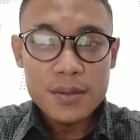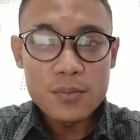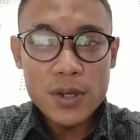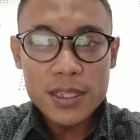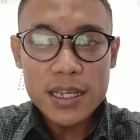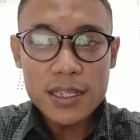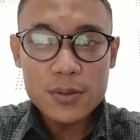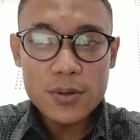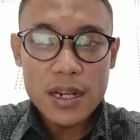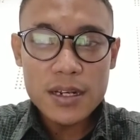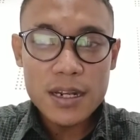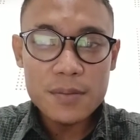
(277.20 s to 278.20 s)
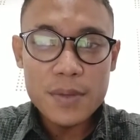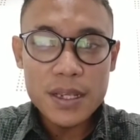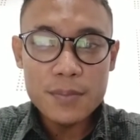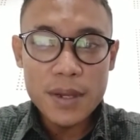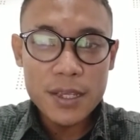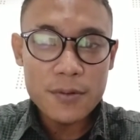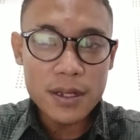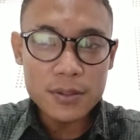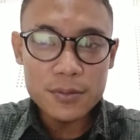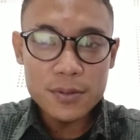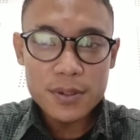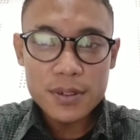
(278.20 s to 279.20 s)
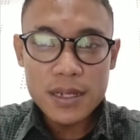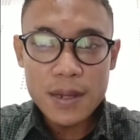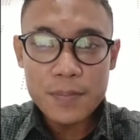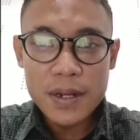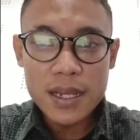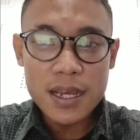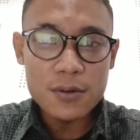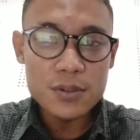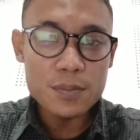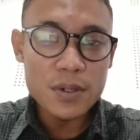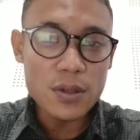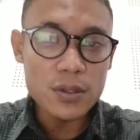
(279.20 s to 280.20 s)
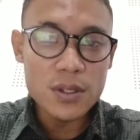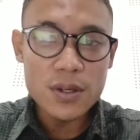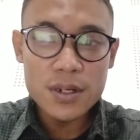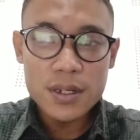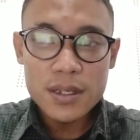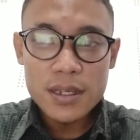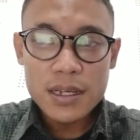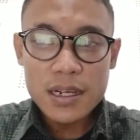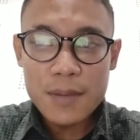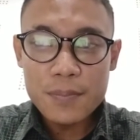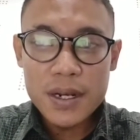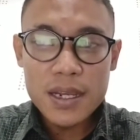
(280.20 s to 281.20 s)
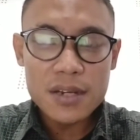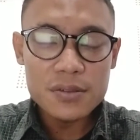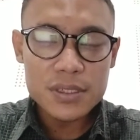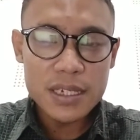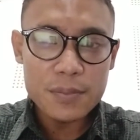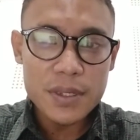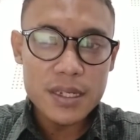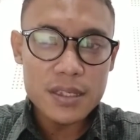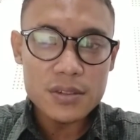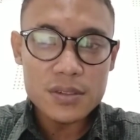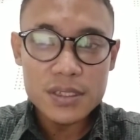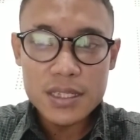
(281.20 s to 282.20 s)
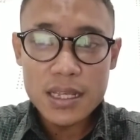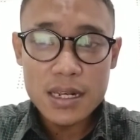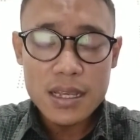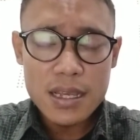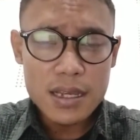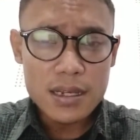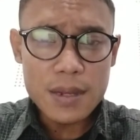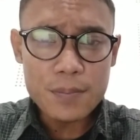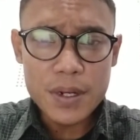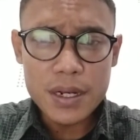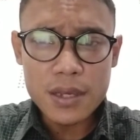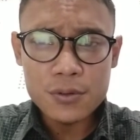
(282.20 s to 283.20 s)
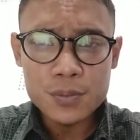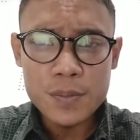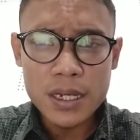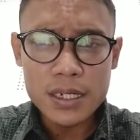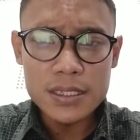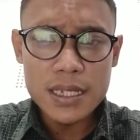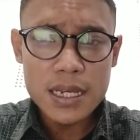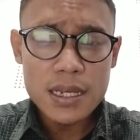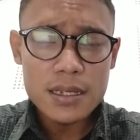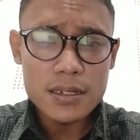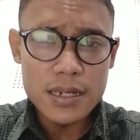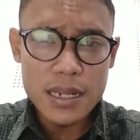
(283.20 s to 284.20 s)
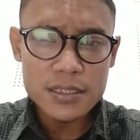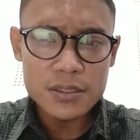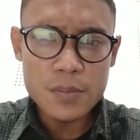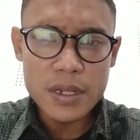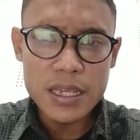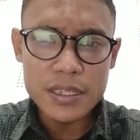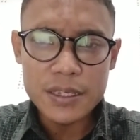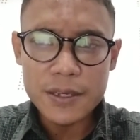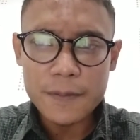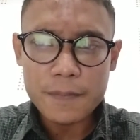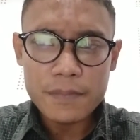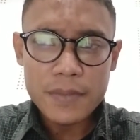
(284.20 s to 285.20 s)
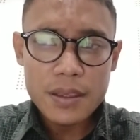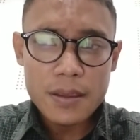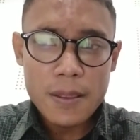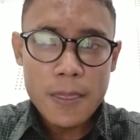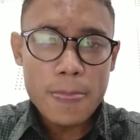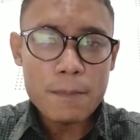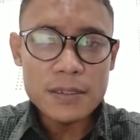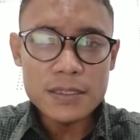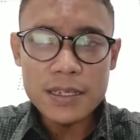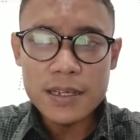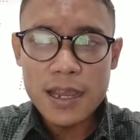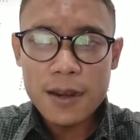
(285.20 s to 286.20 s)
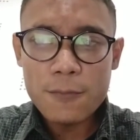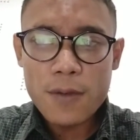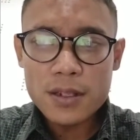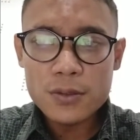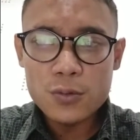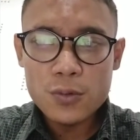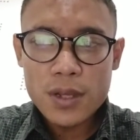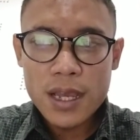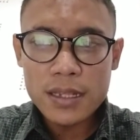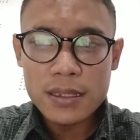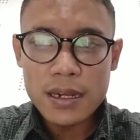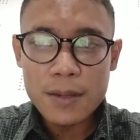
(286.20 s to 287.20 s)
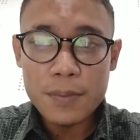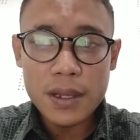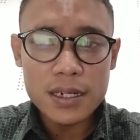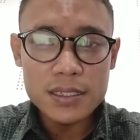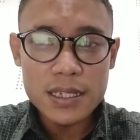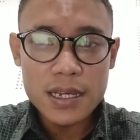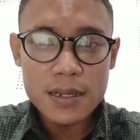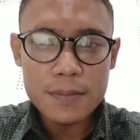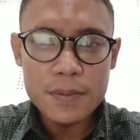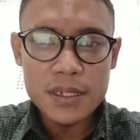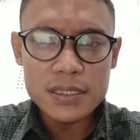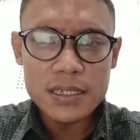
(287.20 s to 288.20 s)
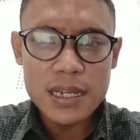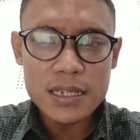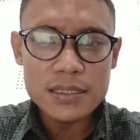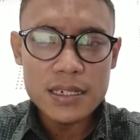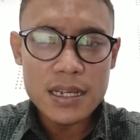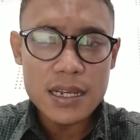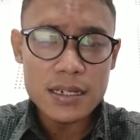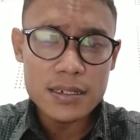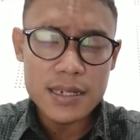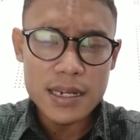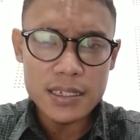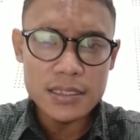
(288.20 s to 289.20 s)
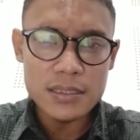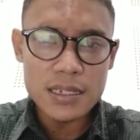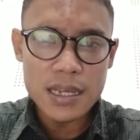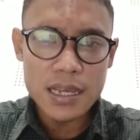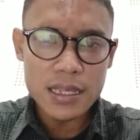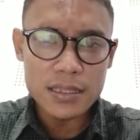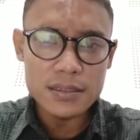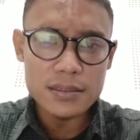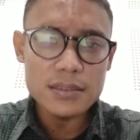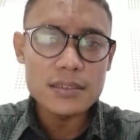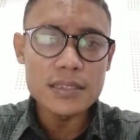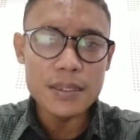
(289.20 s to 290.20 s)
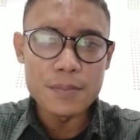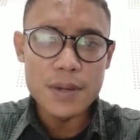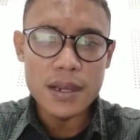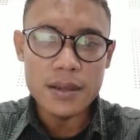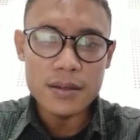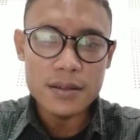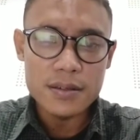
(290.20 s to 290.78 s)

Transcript: Buat aturan dan bagi-bagi waktu, kapan harus menonton, kapan harus cek media sosial, kapan harus bekerja, dan sebagainya. Pastikan waktu antara bekerja, bersenang-senang, dan istirahat seimbang.